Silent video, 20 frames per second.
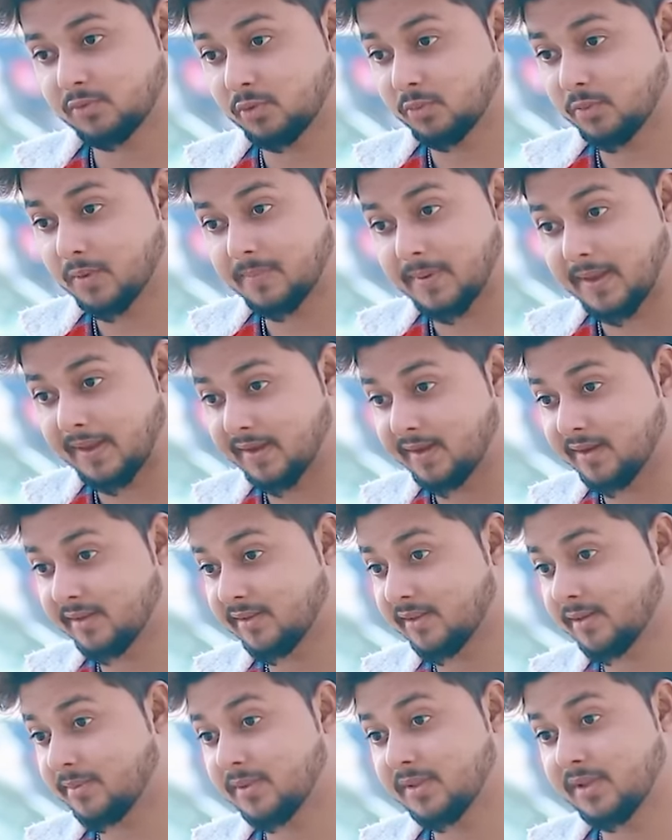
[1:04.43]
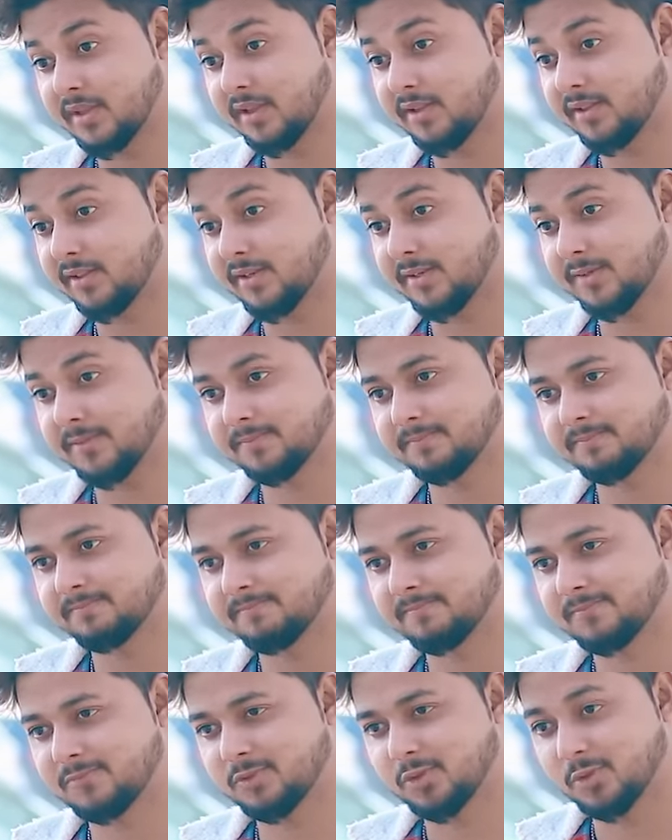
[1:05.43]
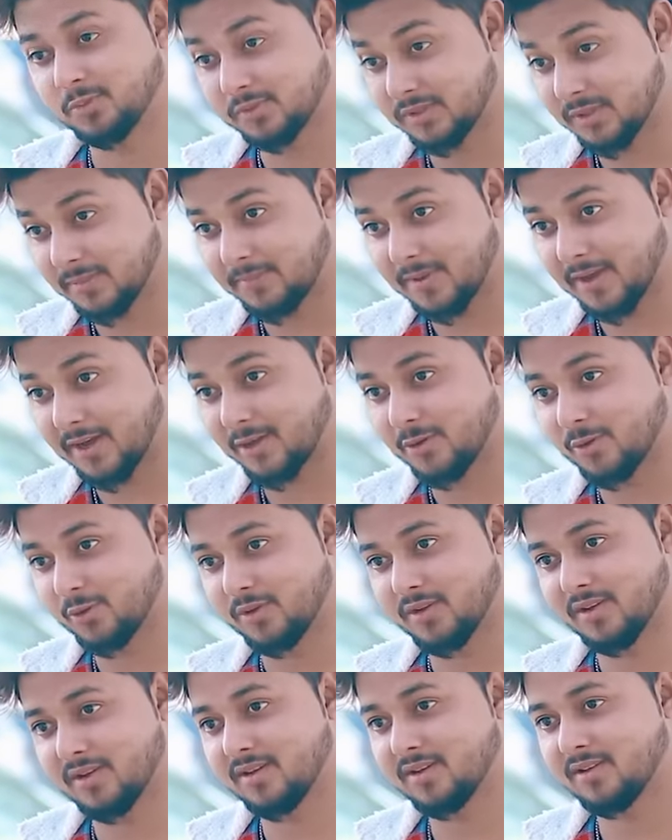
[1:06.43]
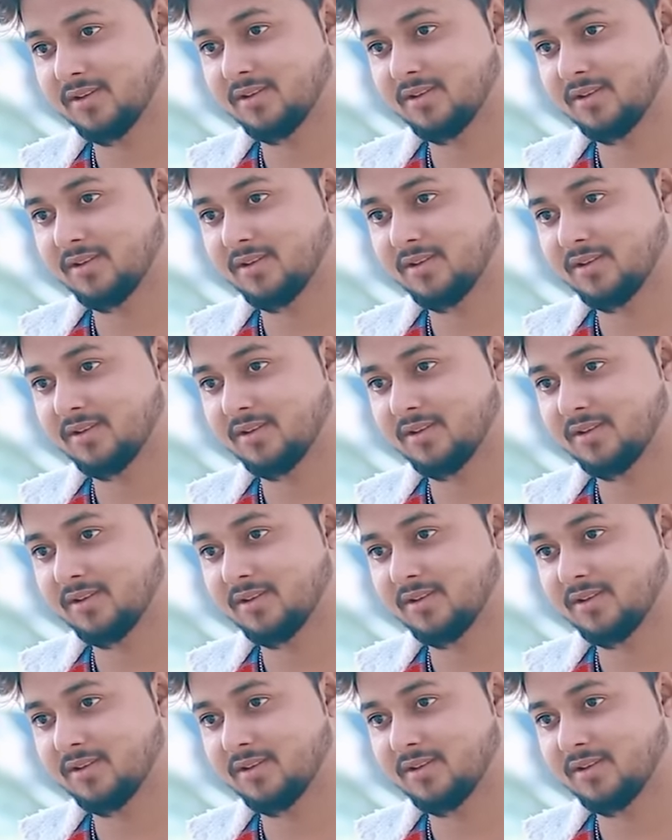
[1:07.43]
तुम्हें पहली नज़र में देखते तुमसे प्यार हो गया